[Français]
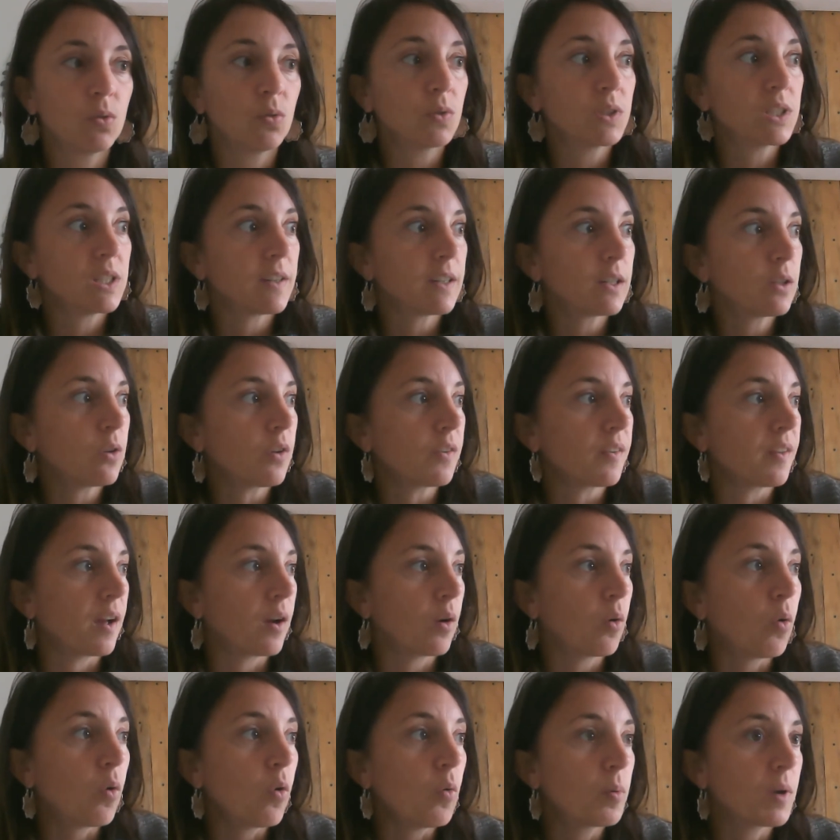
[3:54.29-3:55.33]
Donc c'est vrai que dans un
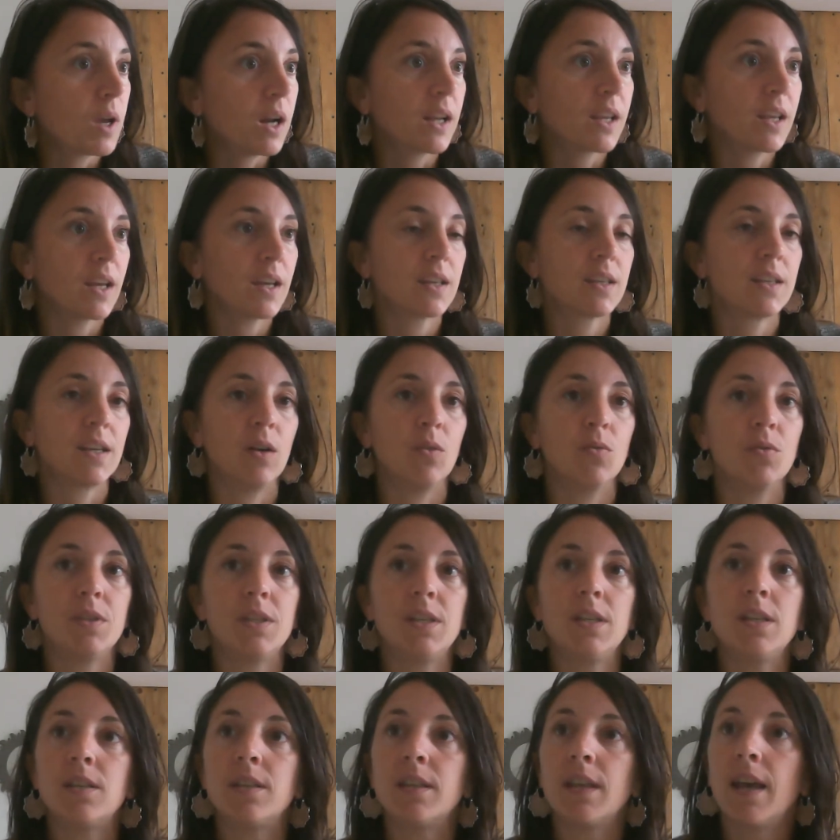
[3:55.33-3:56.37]
groupe, quelqu'un qui a le
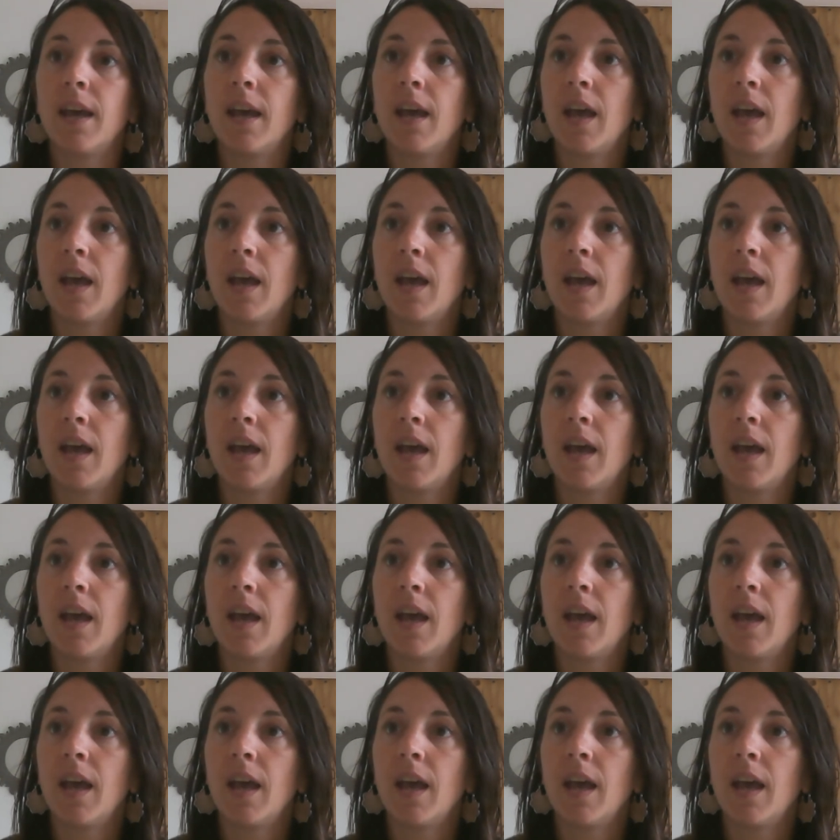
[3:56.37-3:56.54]
6,